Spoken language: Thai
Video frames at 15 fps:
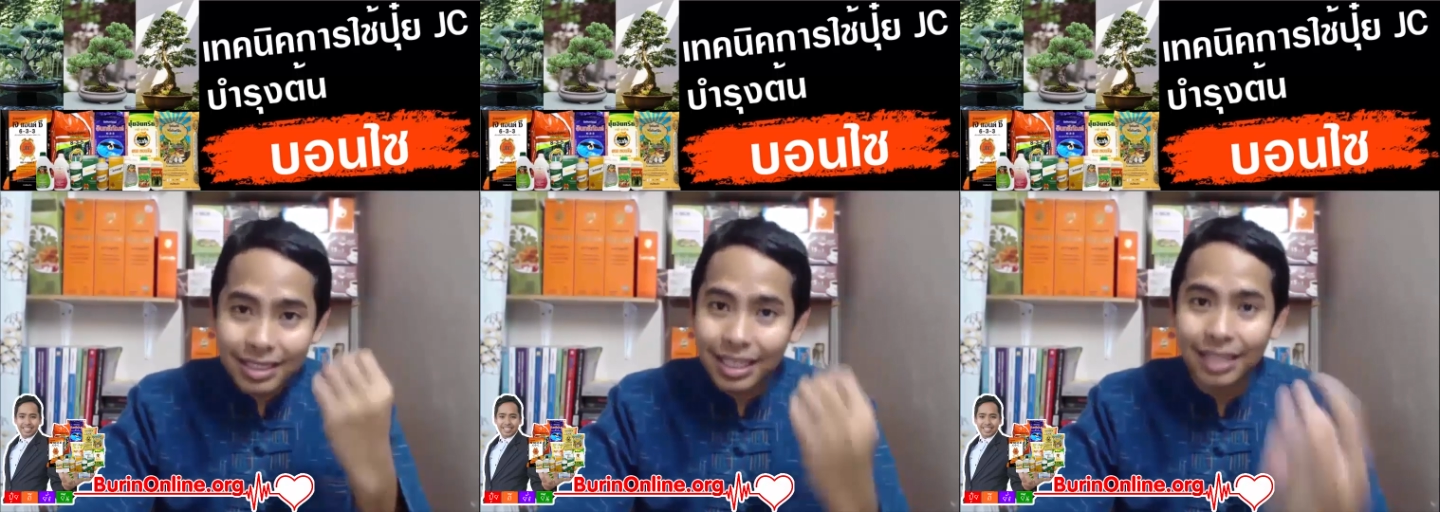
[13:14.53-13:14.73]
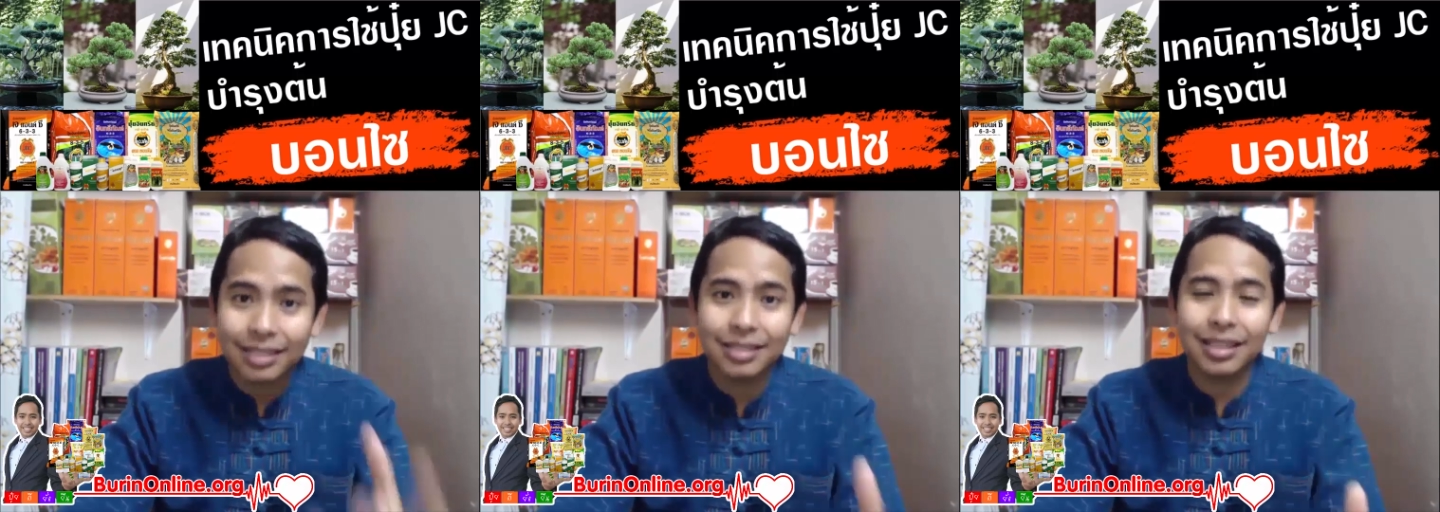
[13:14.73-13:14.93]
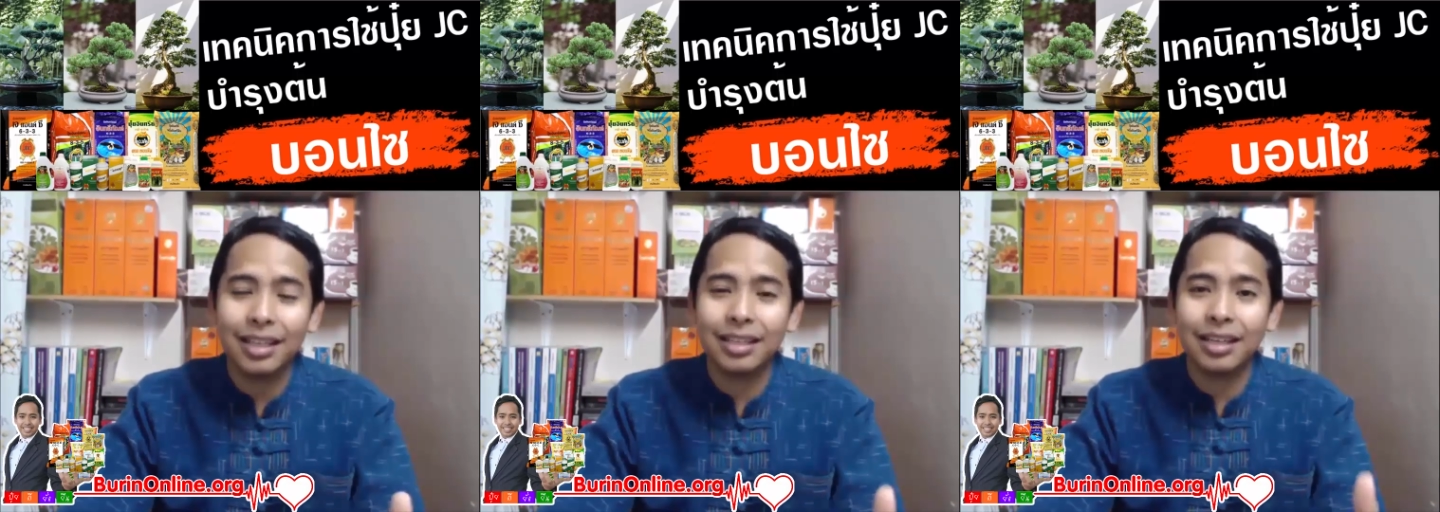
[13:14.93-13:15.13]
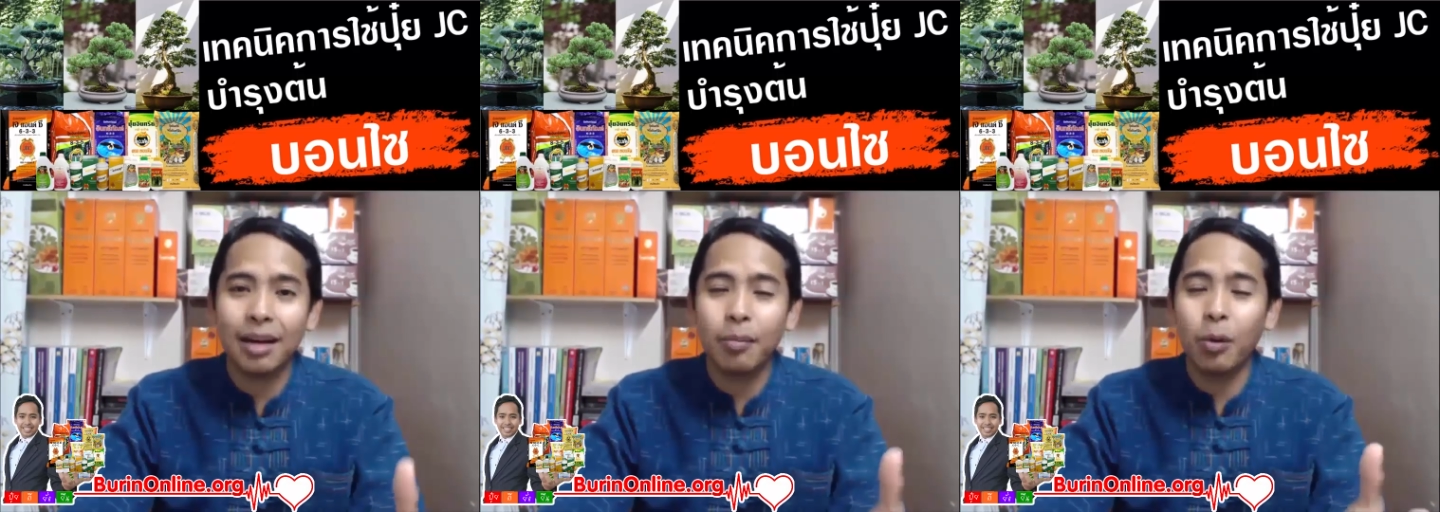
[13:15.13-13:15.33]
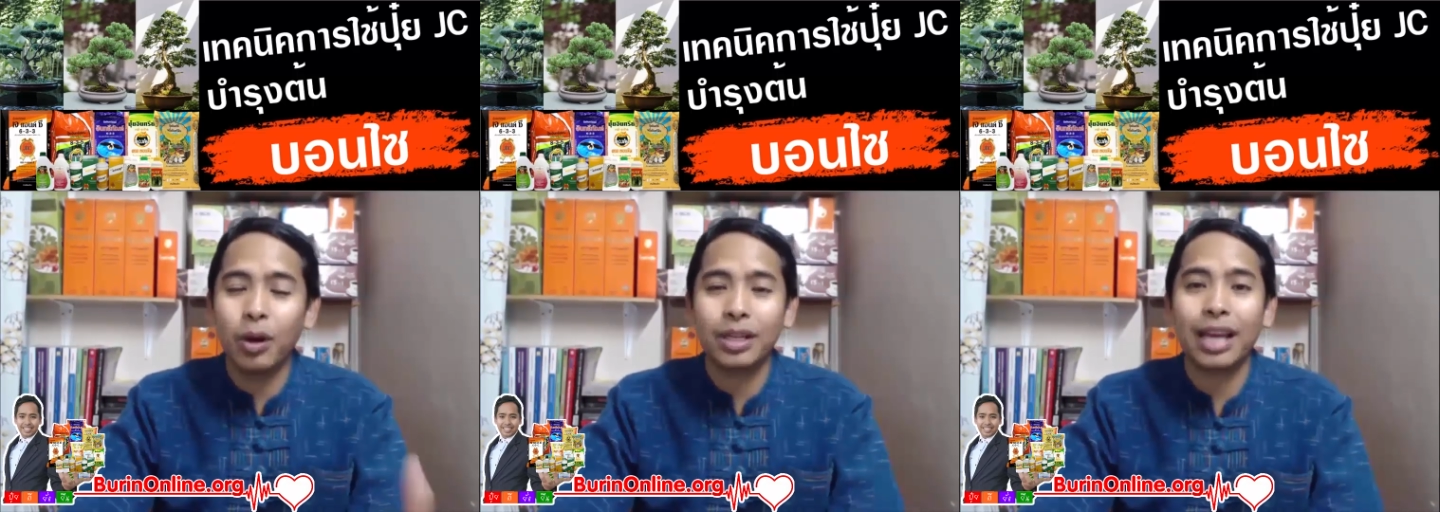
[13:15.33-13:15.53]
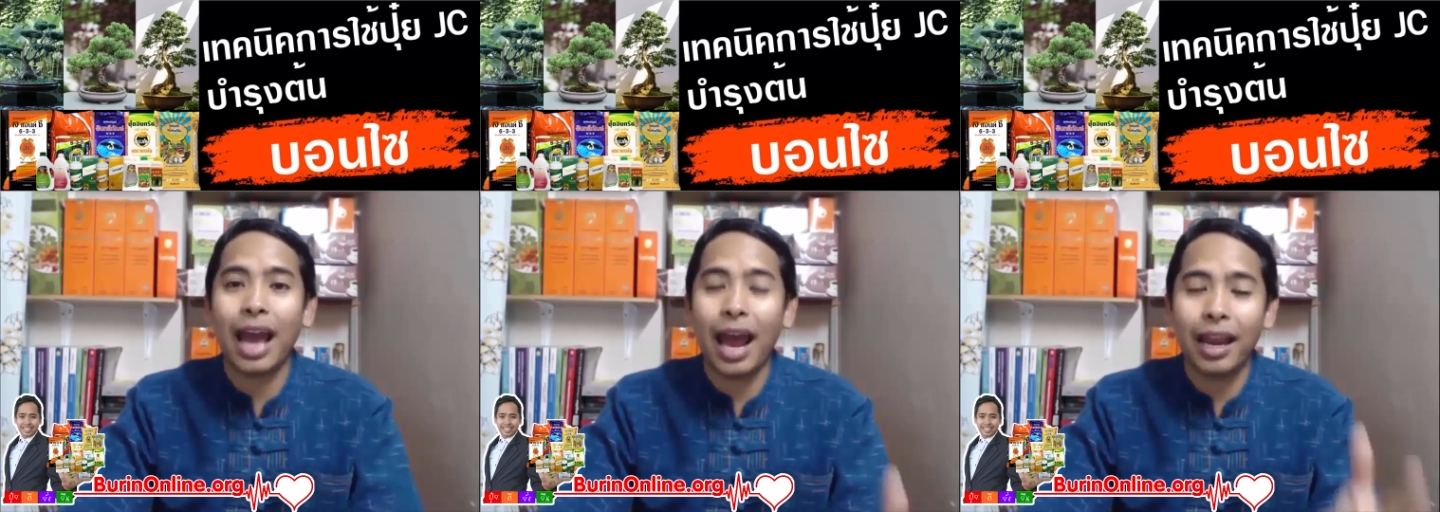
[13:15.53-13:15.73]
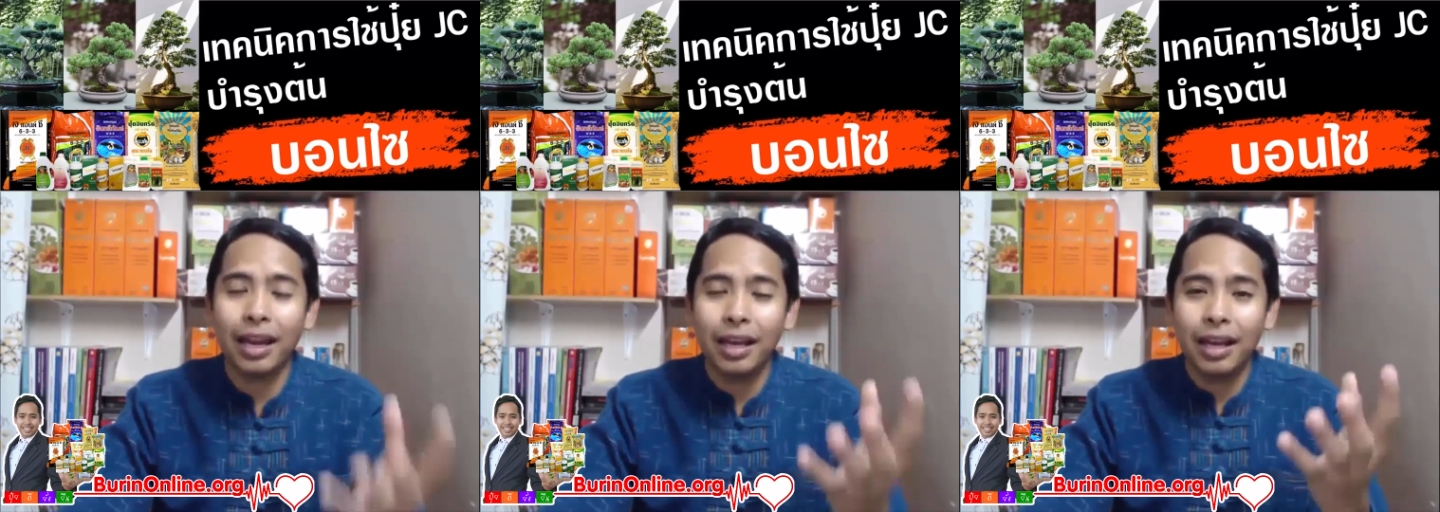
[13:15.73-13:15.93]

เสร็จสิ้นกระบวนการ